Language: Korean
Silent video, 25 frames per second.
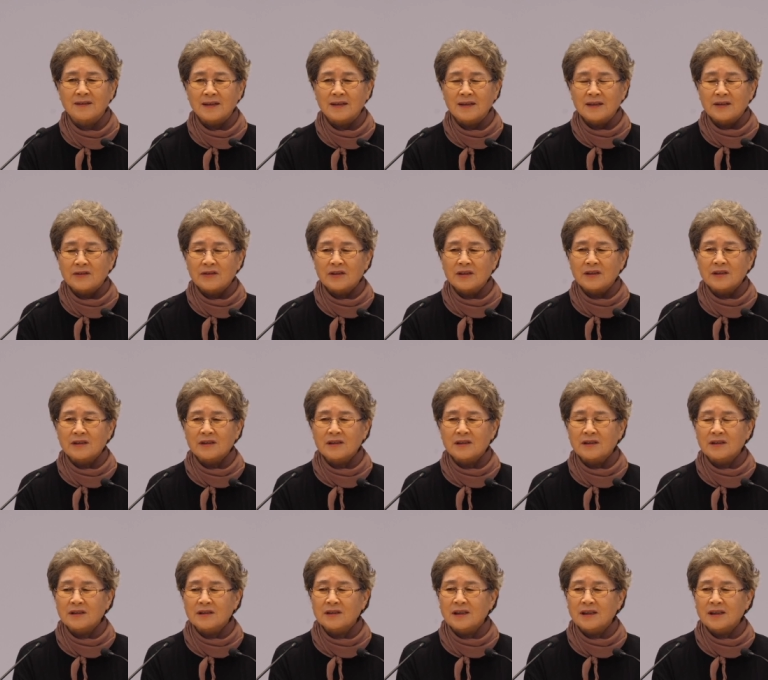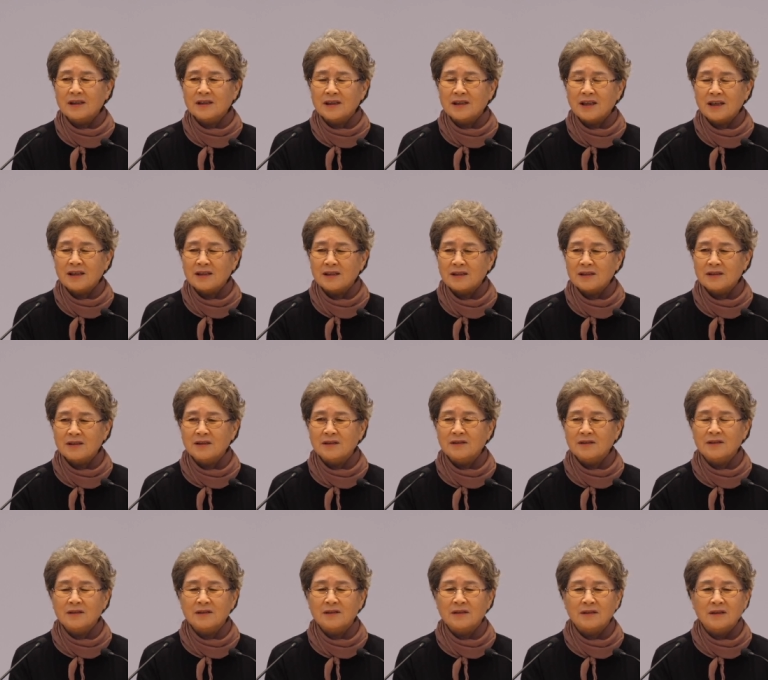이것을 그냥 살이
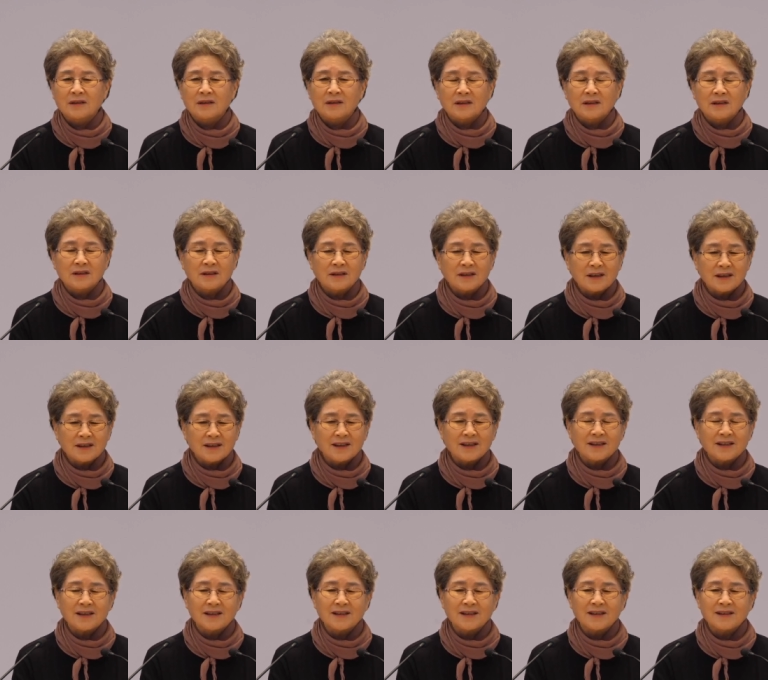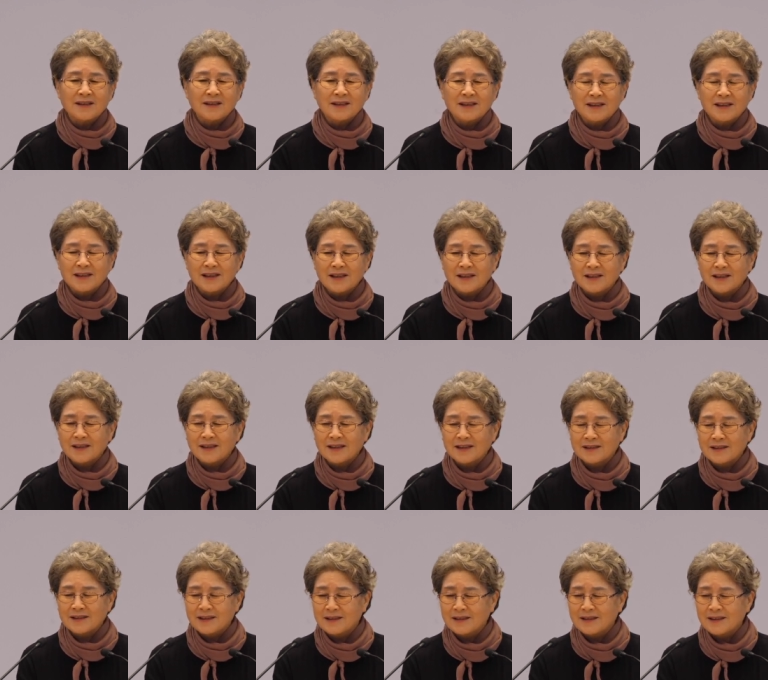쪄서 건강하다 이렇게
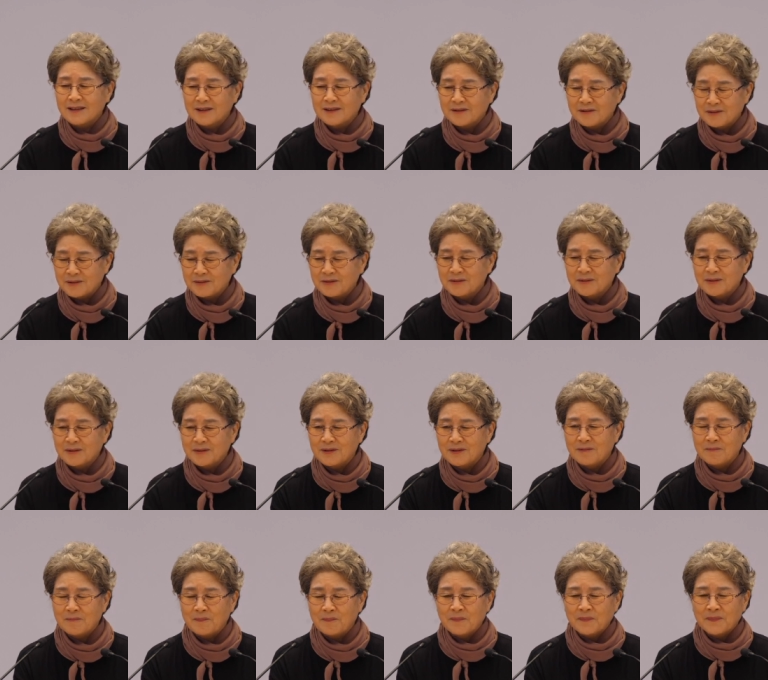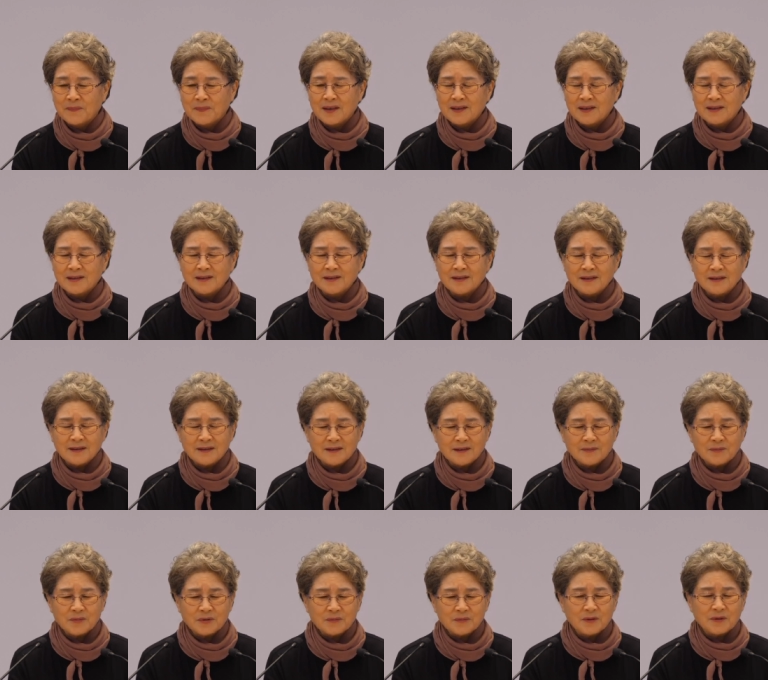생각하잖아요 주로 이
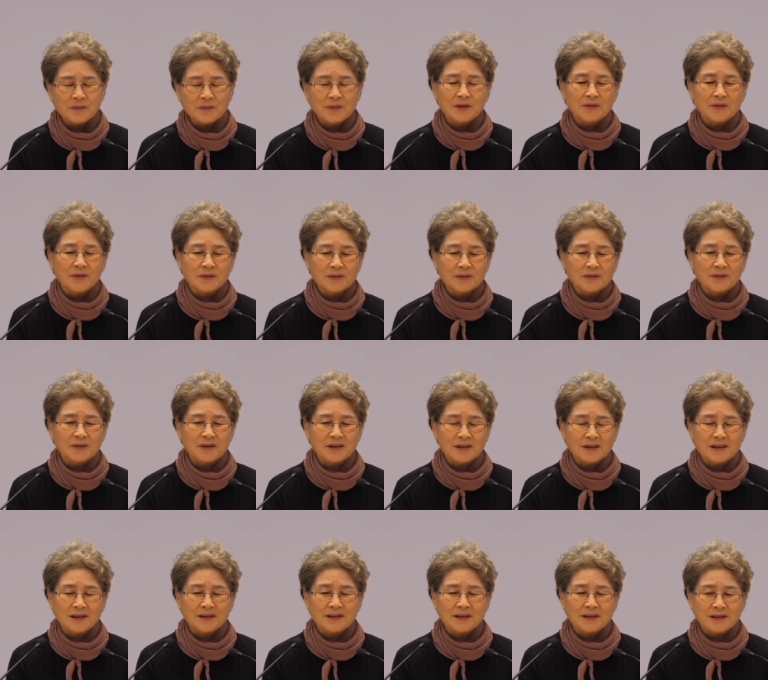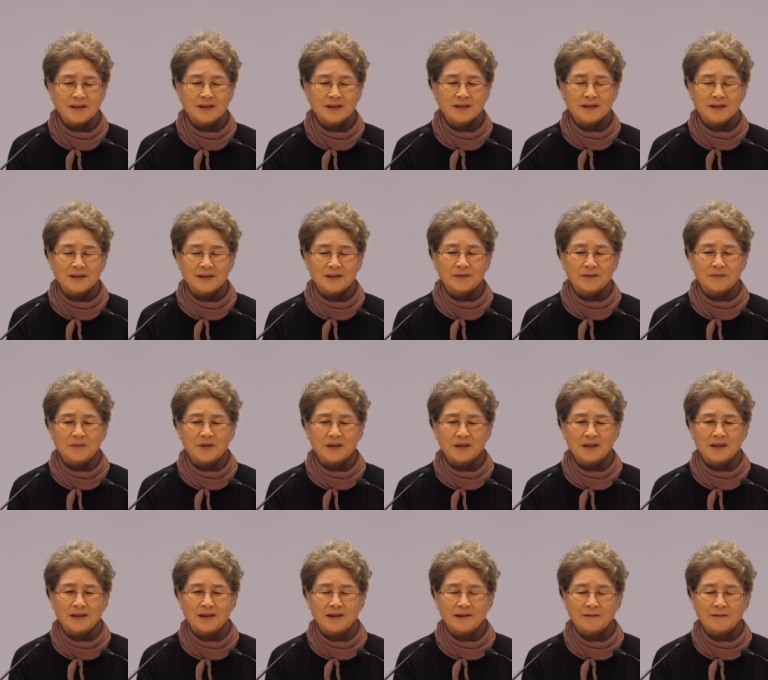전부 몸에 독소가 쌓여서
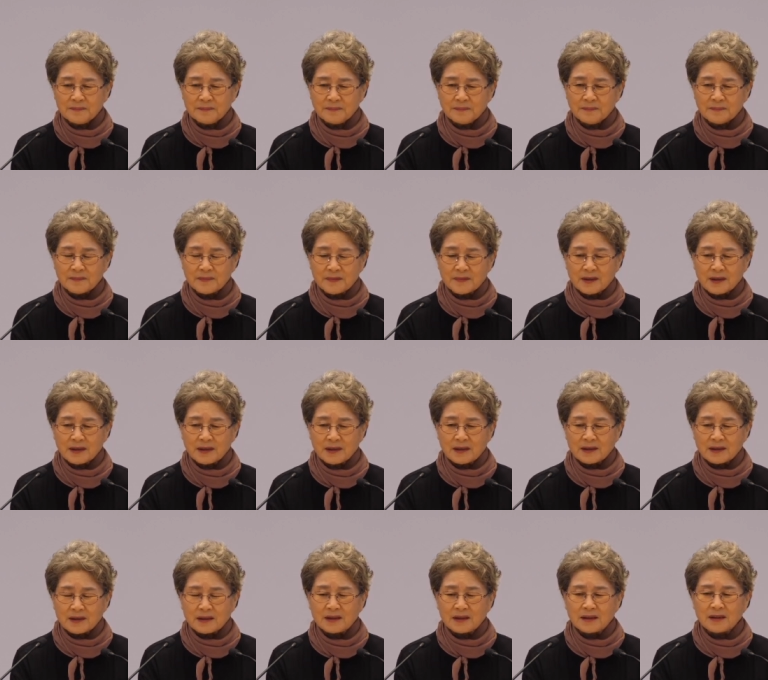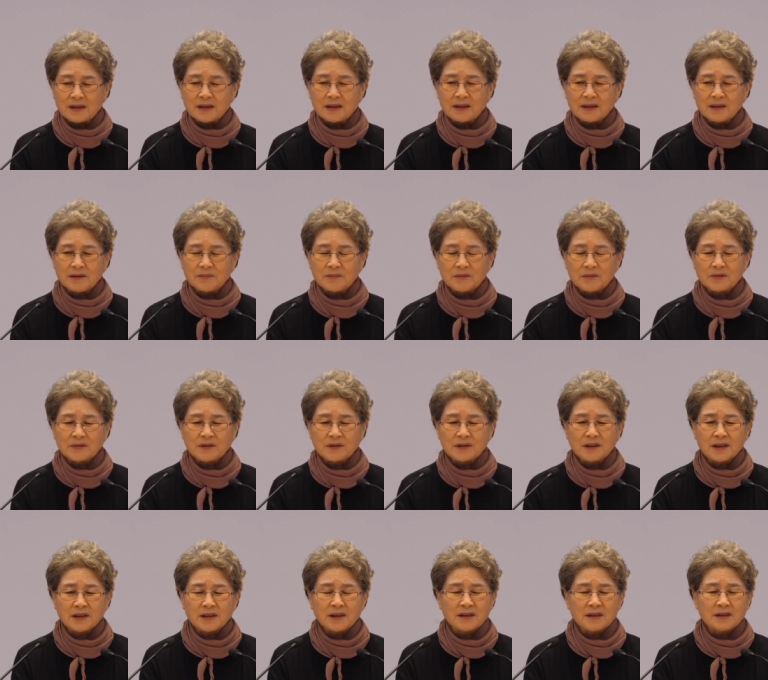그렇습니다. 그
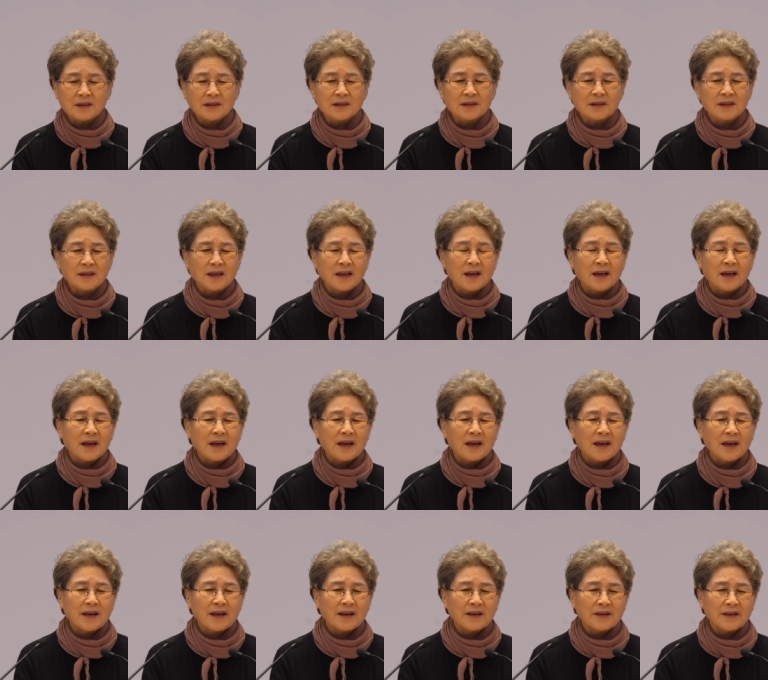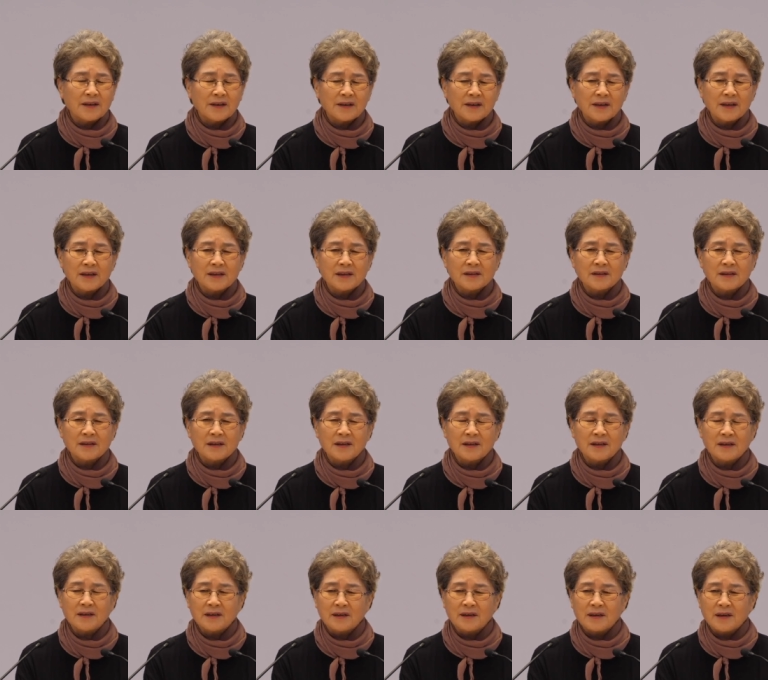문제를
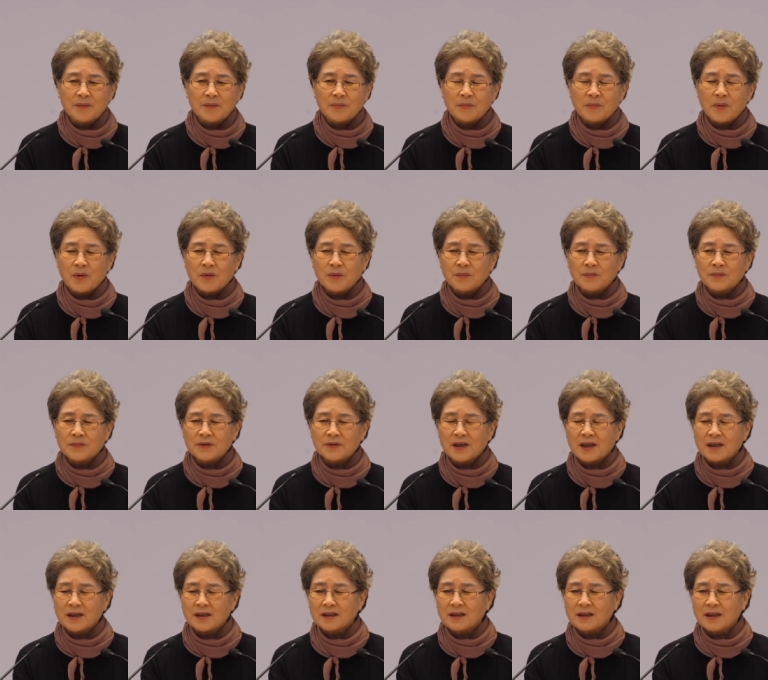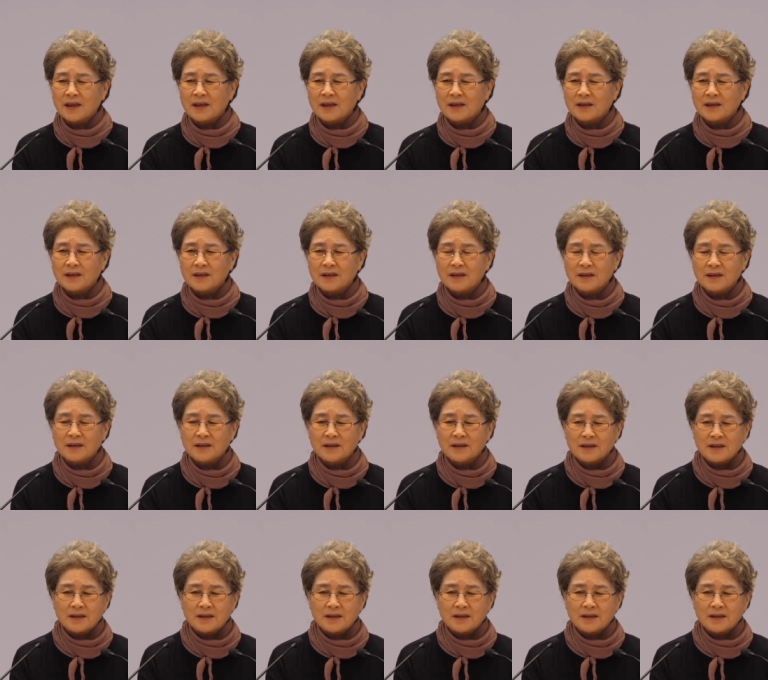해결해서 몸 상태를